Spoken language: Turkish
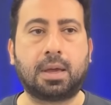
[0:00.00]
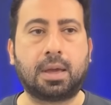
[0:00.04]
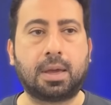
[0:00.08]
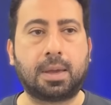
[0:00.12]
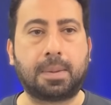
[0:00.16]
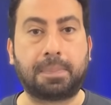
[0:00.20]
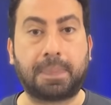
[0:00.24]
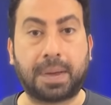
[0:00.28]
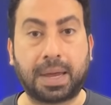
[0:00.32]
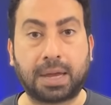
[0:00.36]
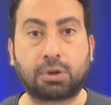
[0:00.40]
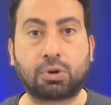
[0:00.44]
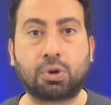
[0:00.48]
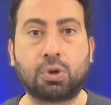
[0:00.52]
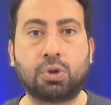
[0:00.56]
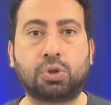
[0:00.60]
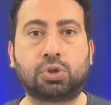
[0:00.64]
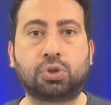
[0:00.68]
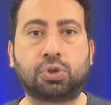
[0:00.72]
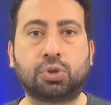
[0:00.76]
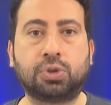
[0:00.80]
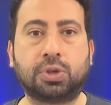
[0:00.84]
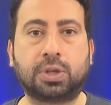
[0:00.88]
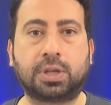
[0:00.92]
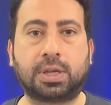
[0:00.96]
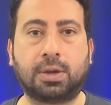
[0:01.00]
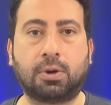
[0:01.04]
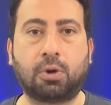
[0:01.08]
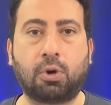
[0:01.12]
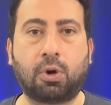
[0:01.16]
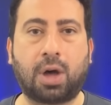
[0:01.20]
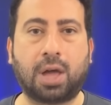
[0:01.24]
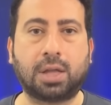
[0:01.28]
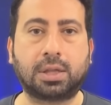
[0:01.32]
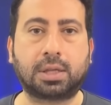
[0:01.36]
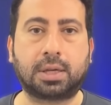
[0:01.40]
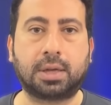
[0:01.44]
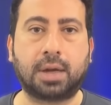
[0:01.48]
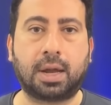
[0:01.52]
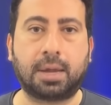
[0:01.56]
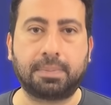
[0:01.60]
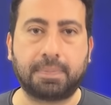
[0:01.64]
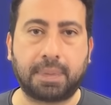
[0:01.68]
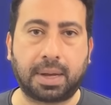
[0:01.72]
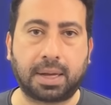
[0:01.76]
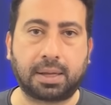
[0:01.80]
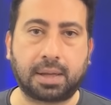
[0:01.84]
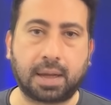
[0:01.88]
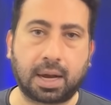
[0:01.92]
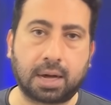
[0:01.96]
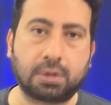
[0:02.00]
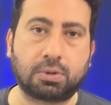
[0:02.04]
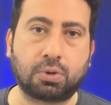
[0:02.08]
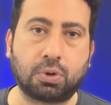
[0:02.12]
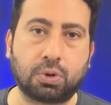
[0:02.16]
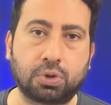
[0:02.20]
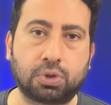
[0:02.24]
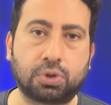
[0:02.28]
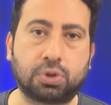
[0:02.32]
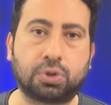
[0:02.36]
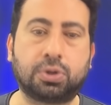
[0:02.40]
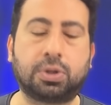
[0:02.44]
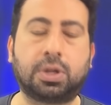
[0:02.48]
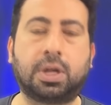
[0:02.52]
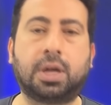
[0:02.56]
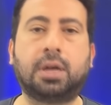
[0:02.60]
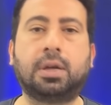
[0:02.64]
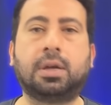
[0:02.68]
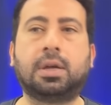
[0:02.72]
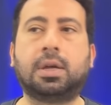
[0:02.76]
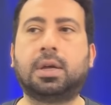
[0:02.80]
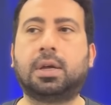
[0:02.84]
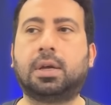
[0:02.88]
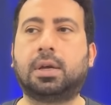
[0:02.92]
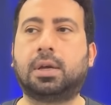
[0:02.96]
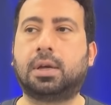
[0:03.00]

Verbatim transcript: e, bek konusundaki o hat kıran bekler konusunda